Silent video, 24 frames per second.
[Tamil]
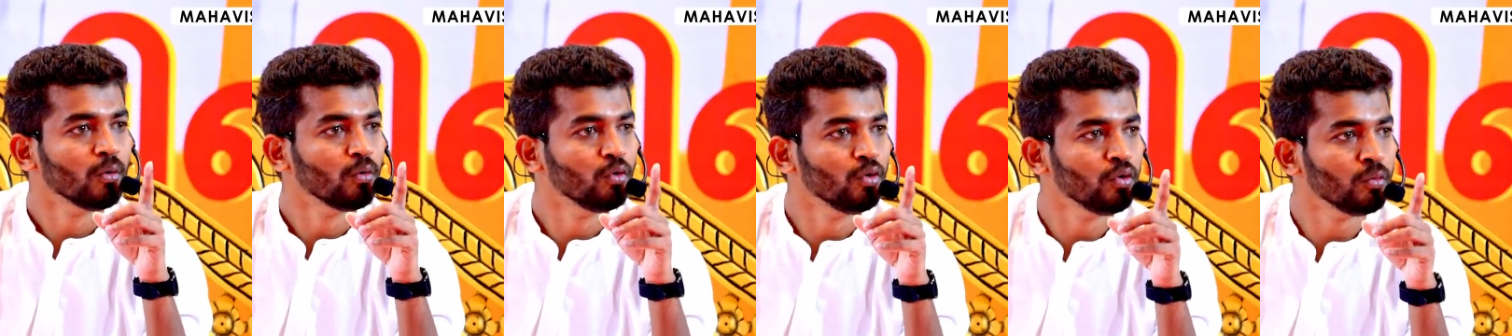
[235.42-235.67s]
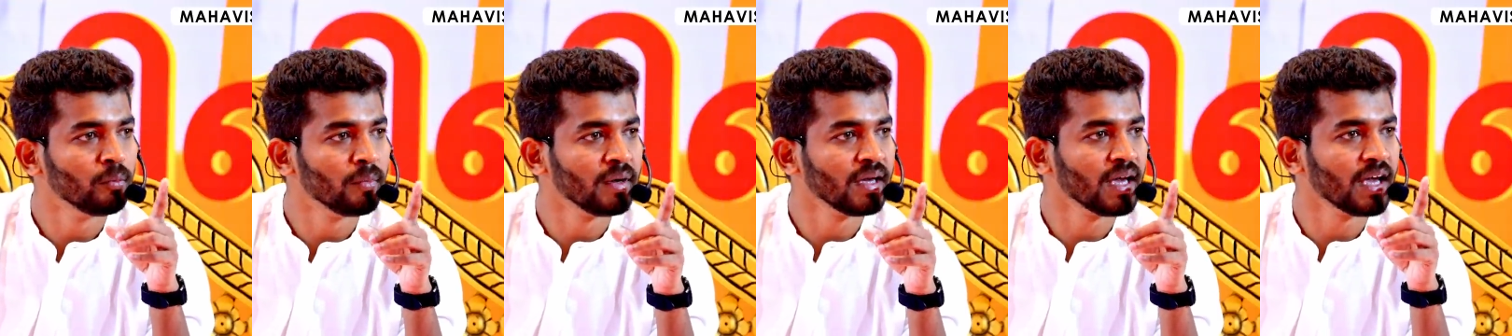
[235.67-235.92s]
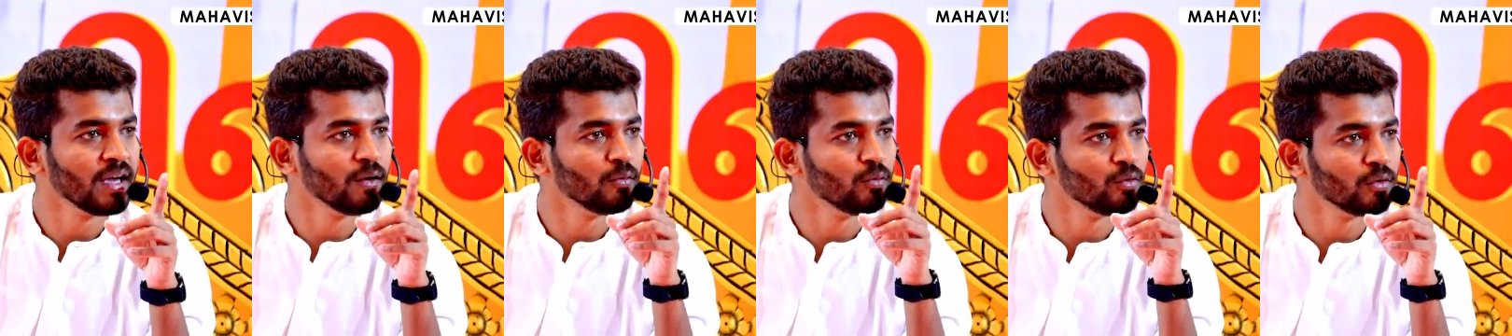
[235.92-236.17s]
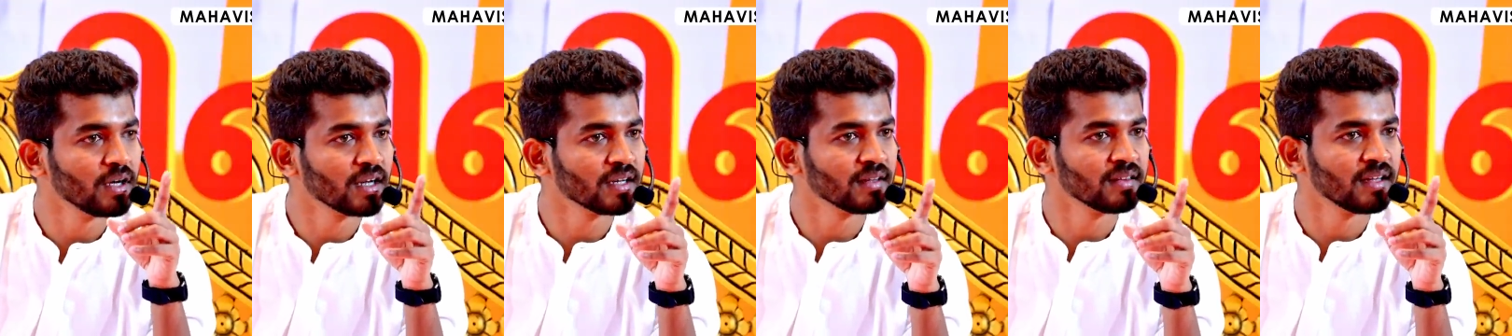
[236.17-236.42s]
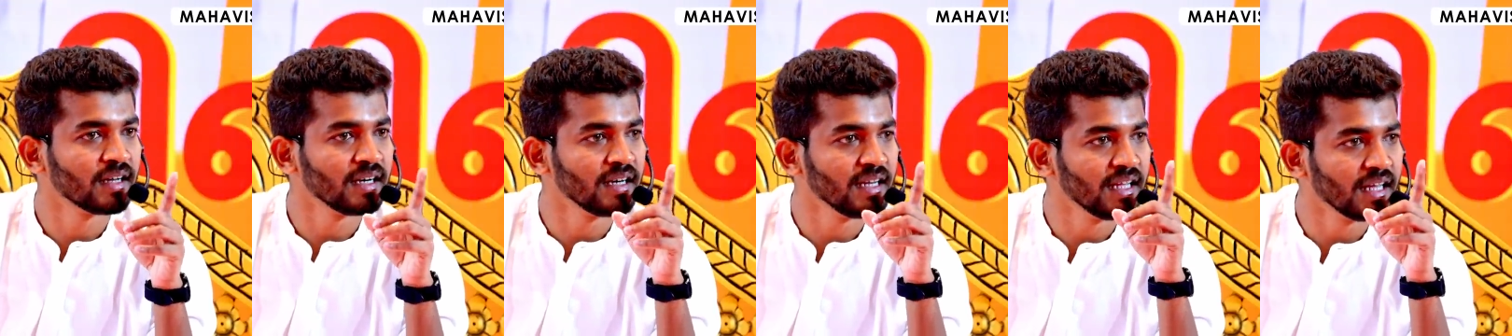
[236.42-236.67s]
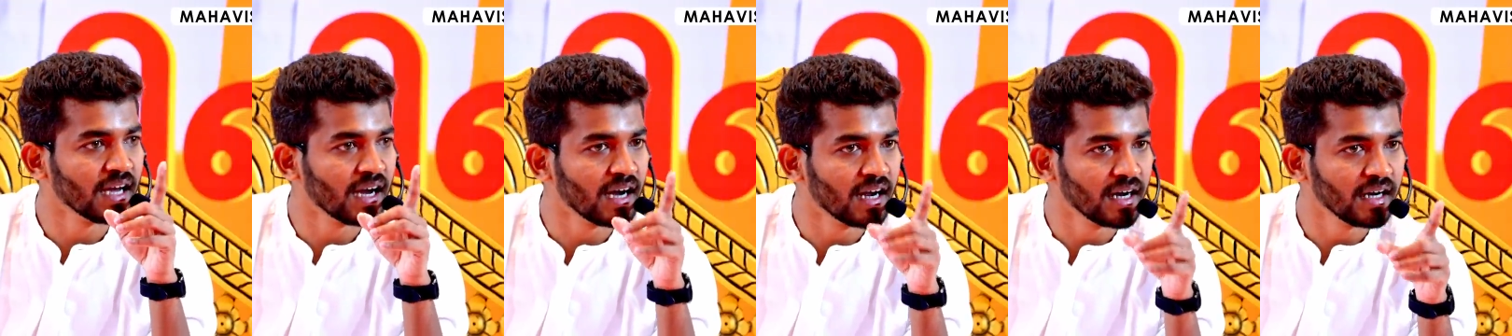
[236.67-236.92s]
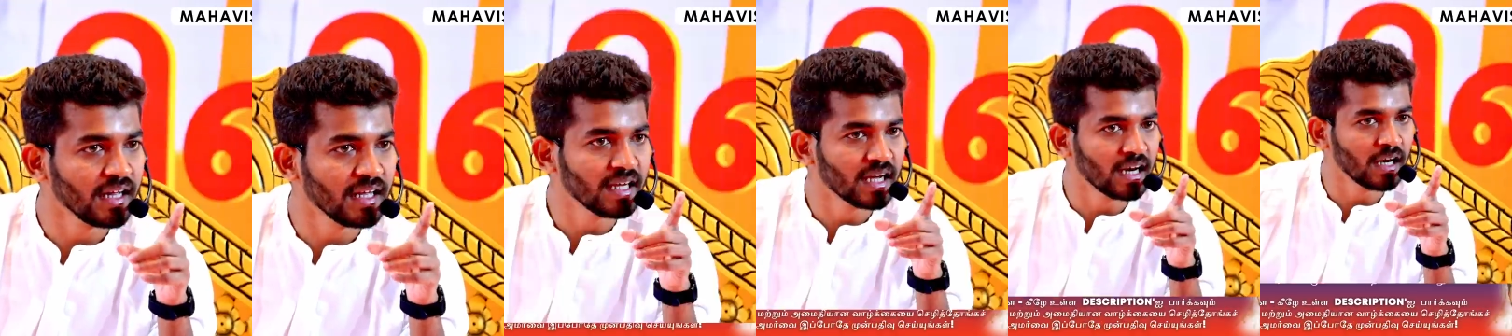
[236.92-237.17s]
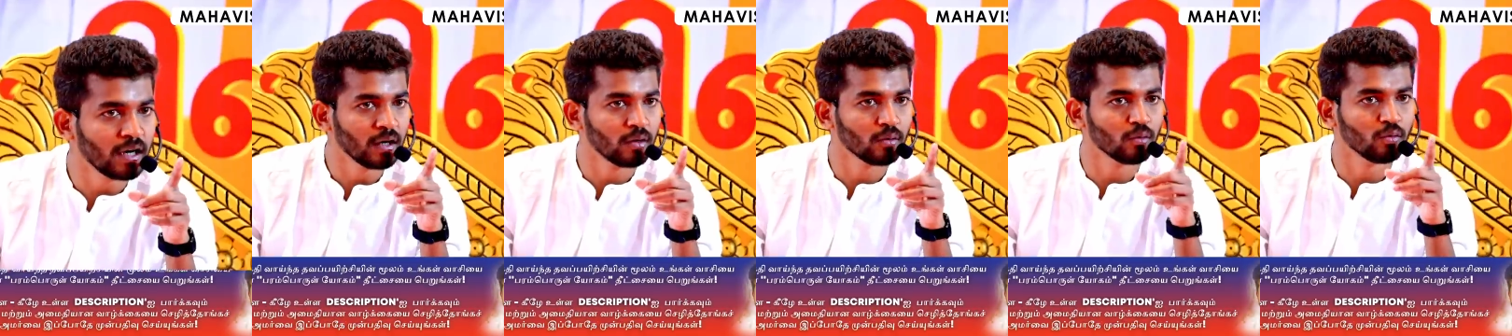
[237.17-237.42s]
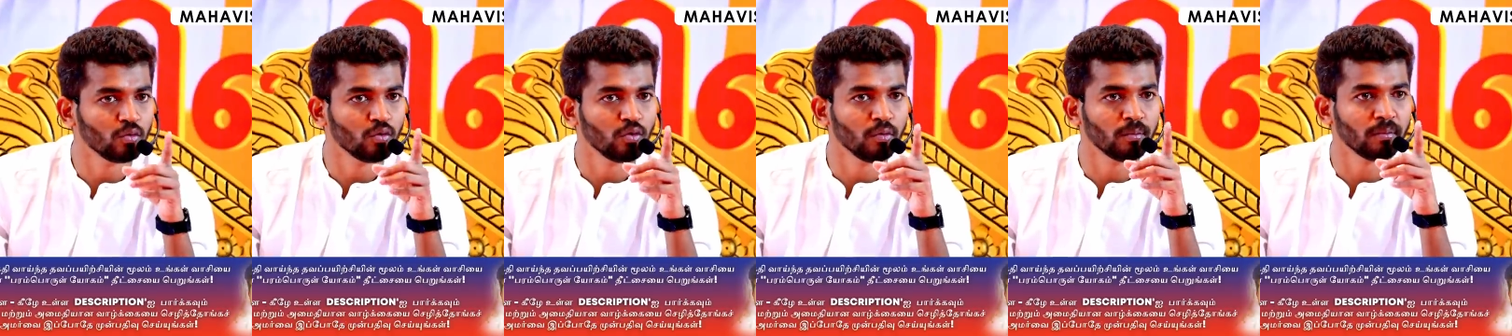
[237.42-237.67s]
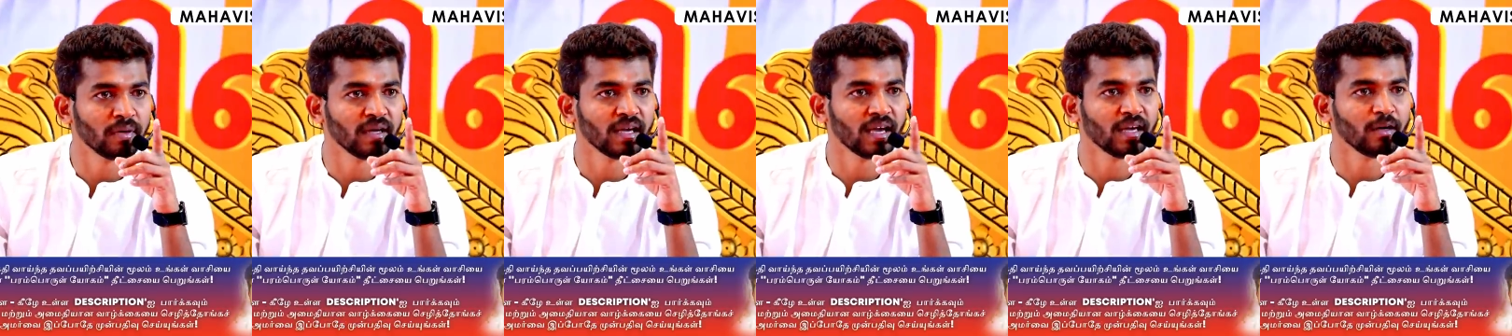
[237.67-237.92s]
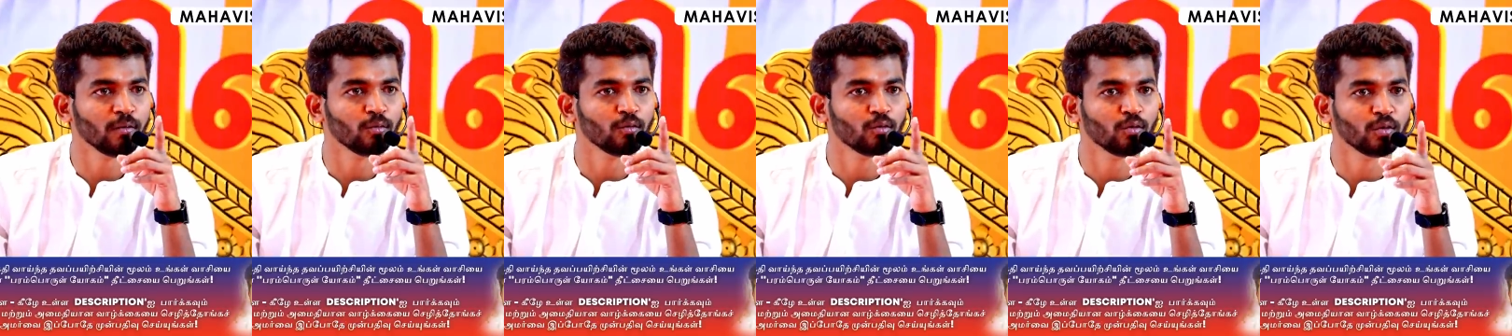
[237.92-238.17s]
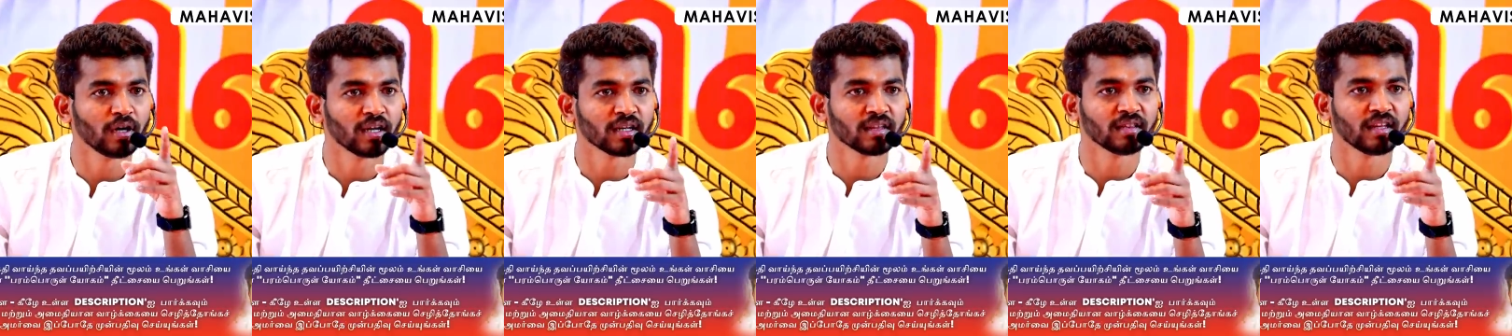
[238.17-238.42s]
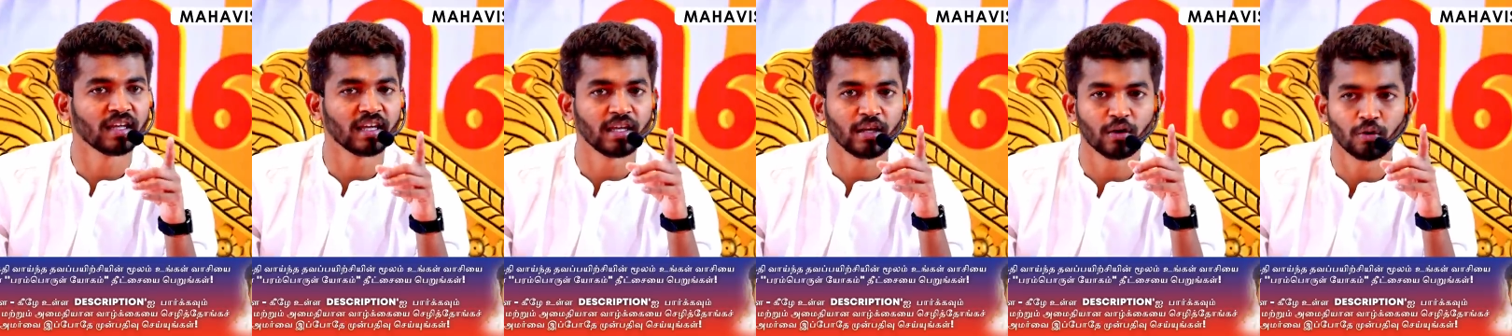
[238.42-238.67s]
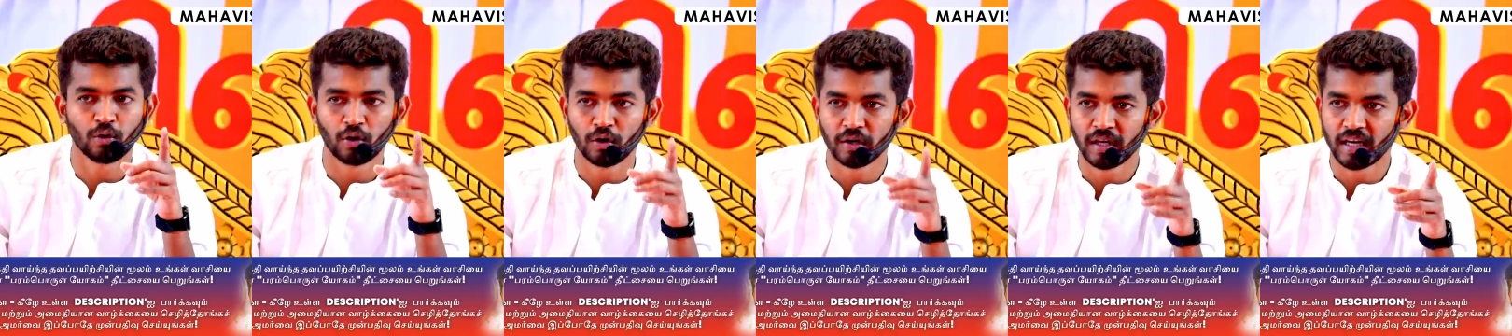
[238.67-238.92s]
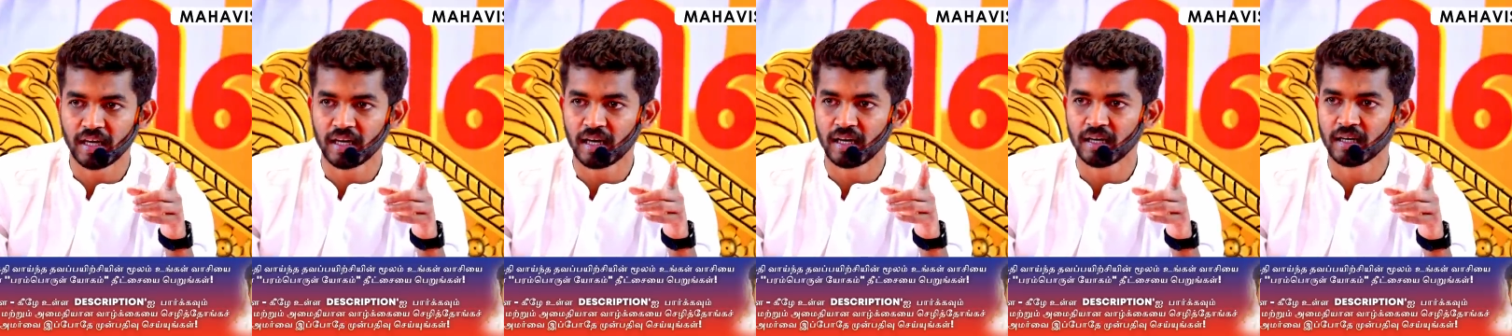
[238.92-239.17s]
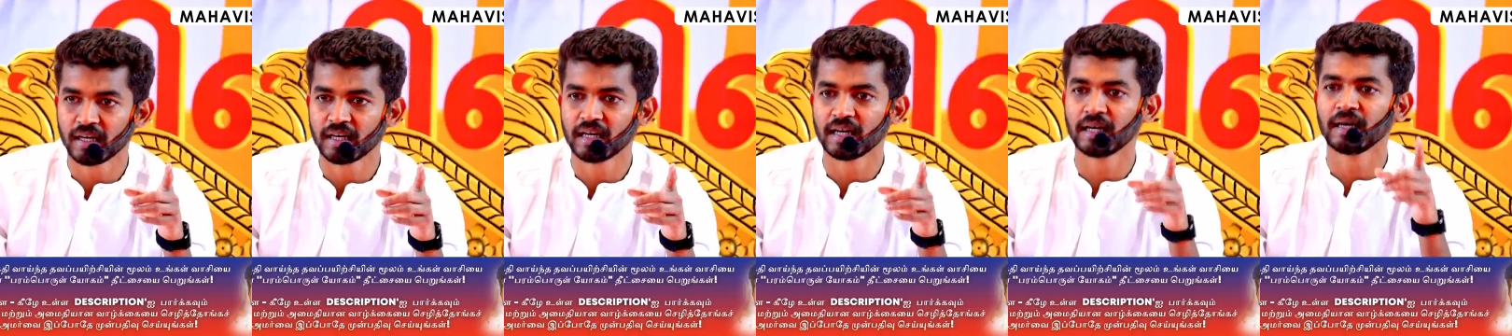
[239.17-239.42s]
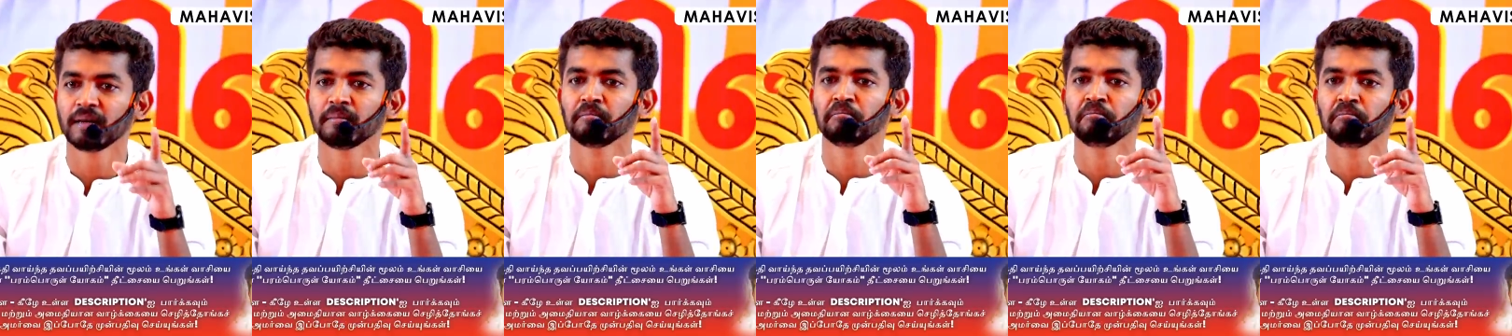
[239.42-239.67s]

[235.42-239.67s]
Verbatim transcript: உண்மையை உணர்ந்த ஞானிகள் உண்மையை உணர்ந்த யோகிகளுக்கு